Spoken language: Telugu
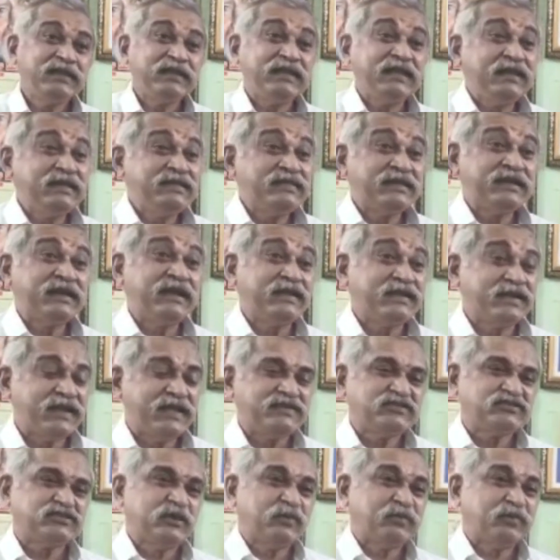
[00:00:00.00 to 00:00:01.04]
కేంద్ర
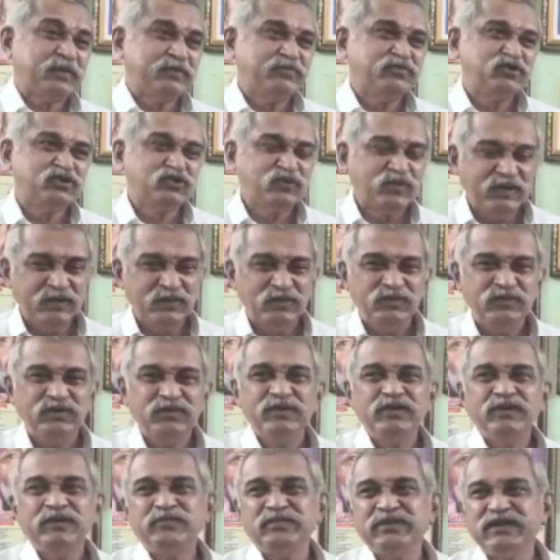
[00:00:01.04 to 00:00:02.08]
రాష్ట్ర ప్రభుత్వాలు
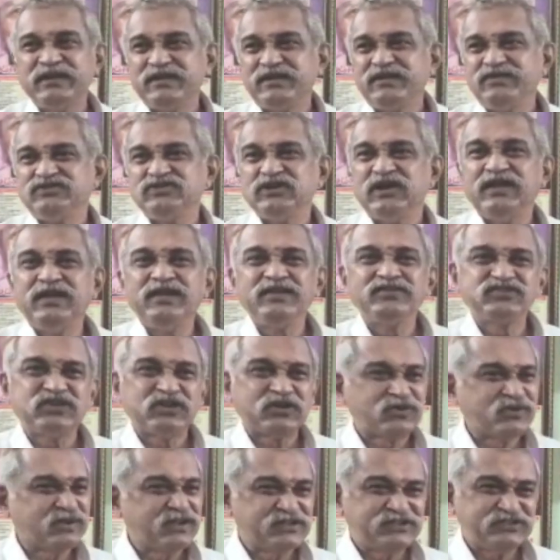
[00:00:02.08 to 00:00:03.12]
మనకి చాలా
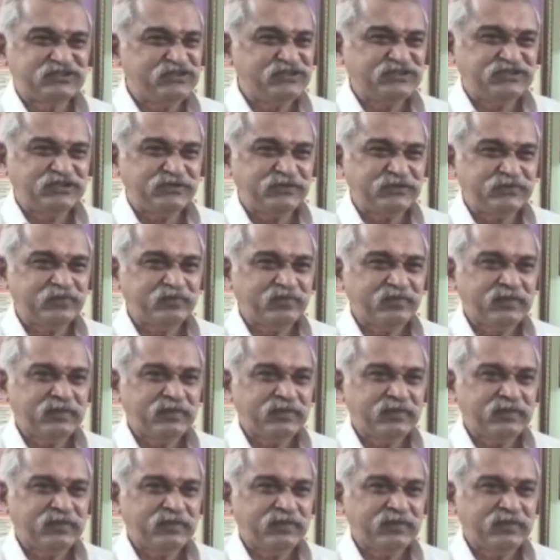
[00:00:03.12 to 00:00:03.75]
సర్కులర్స్ ఇచ్చారు